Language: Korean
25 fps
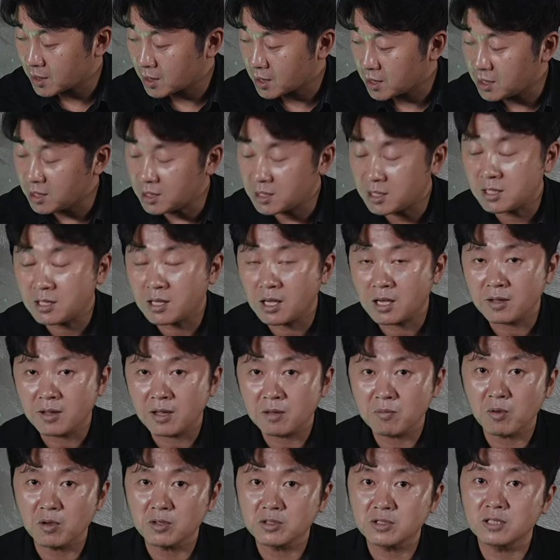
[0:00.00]
이 기계
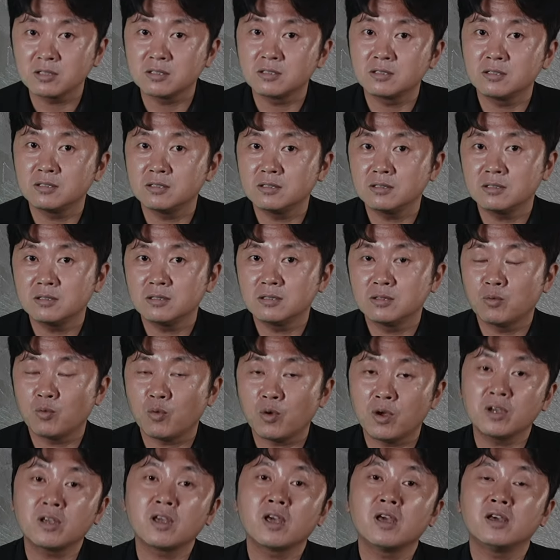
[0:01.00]
생명체들은
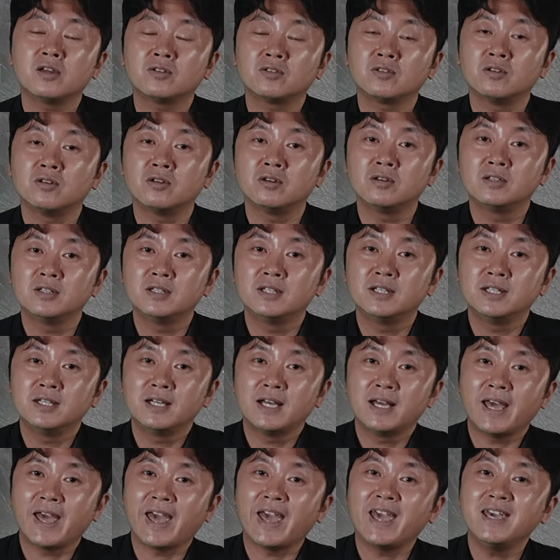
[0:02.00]
외계에서
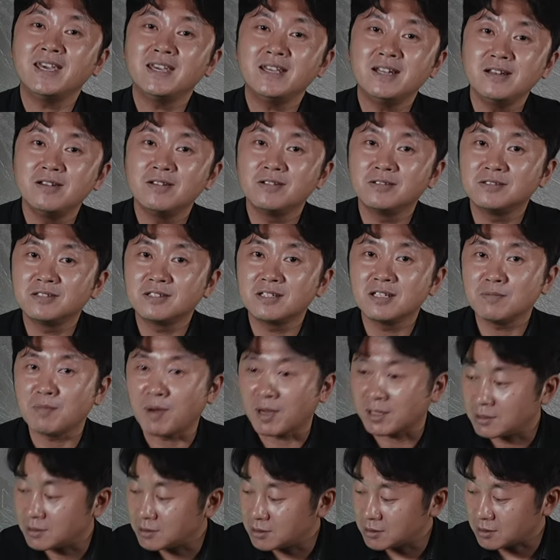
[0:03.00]
에일리언들이
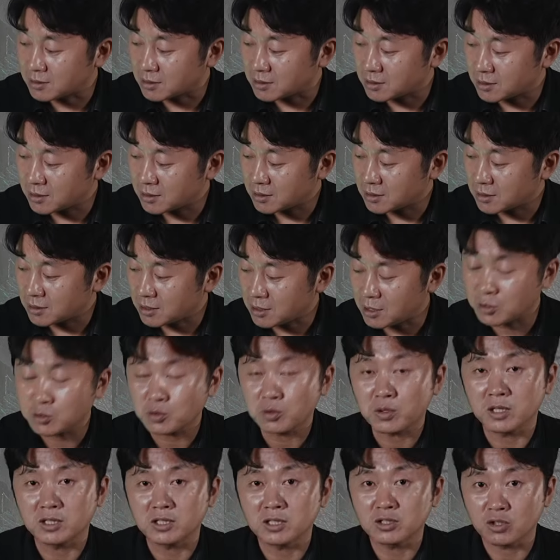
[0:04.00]
만든
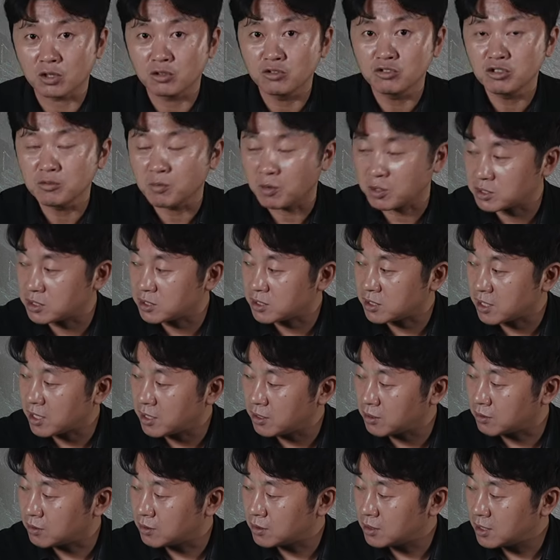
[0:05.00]
일종의 이제 전투
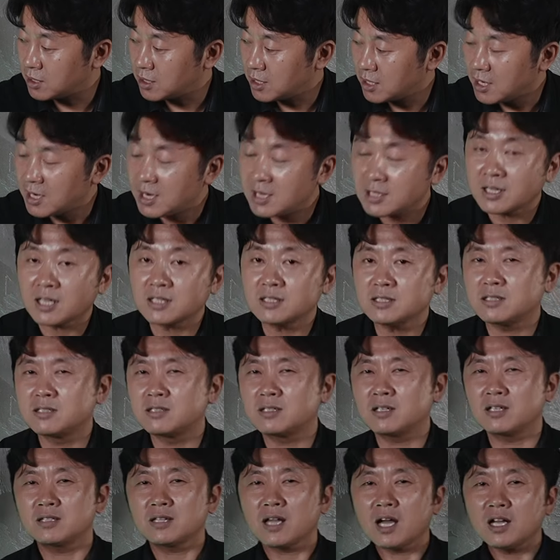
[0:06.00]
머신인데요. 사실
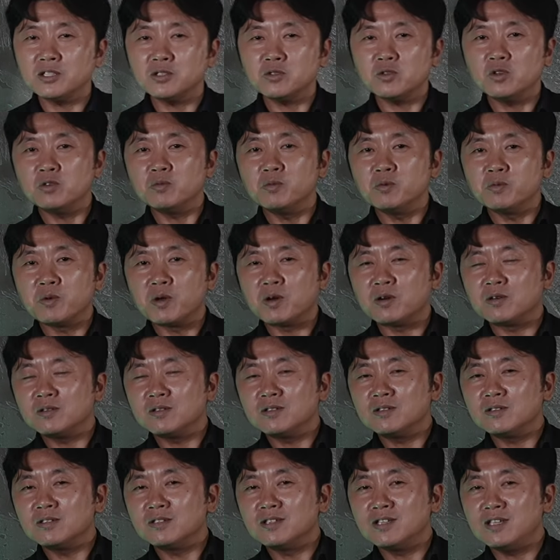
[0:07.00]
그렇게 따지고 보면
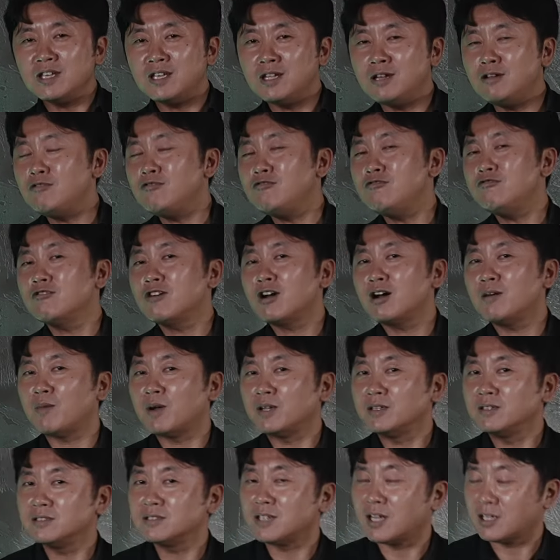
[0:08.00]
인류가
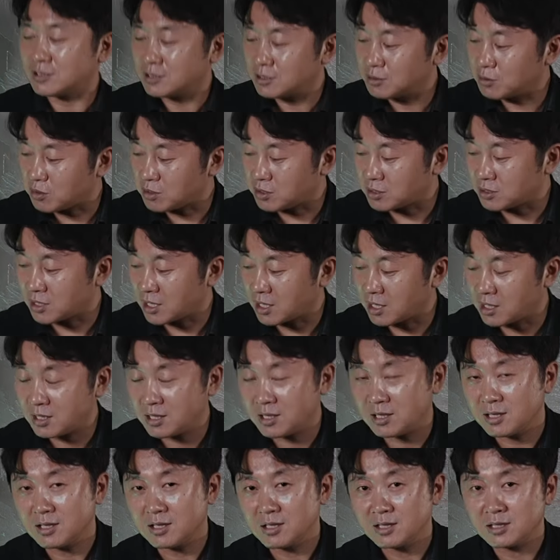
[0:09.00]
만든 안드로이드나
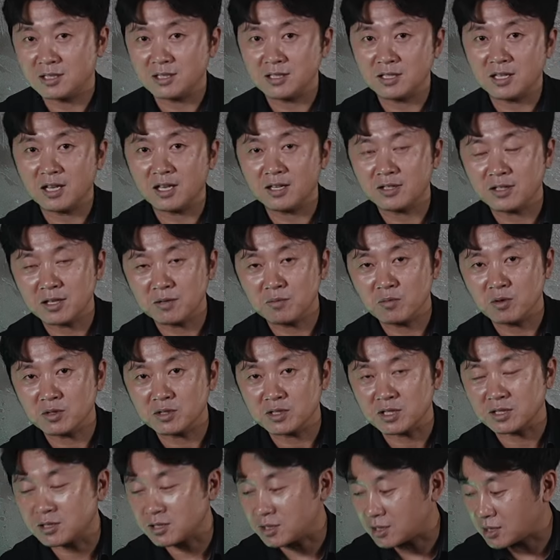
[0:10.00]
기계
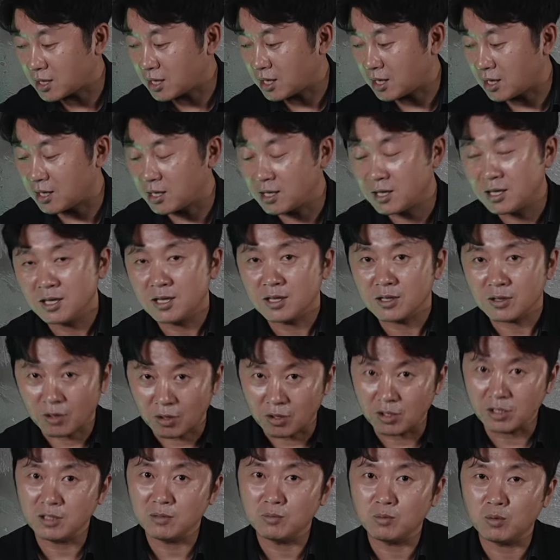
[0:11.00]
생명체들이나
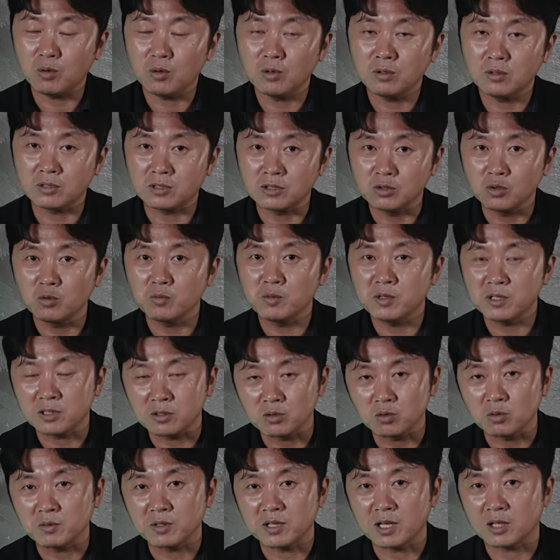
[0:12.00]
거의 뭐 그놈이
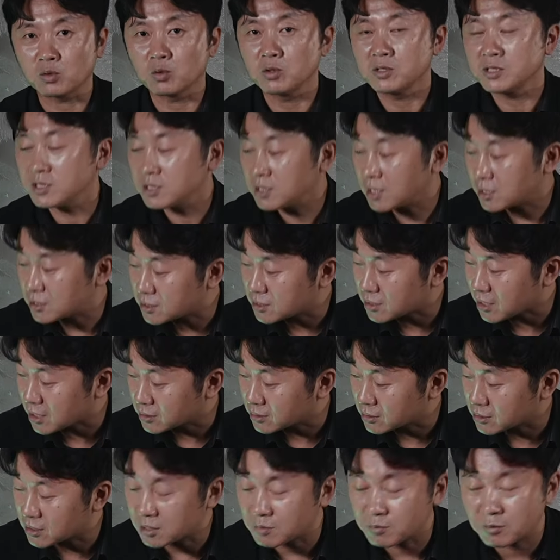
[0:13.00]
그놈이다, 도찐개찐의
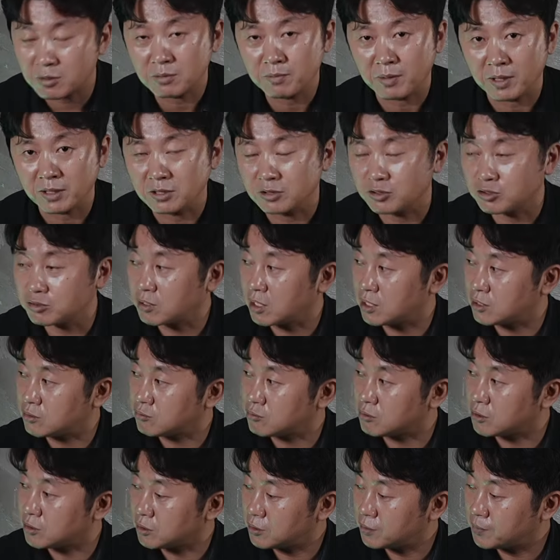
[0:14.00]
느낌을 받을 수가
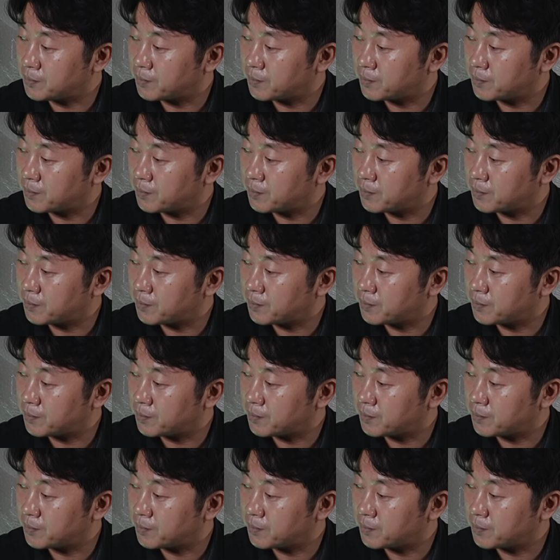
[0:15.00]
있고요.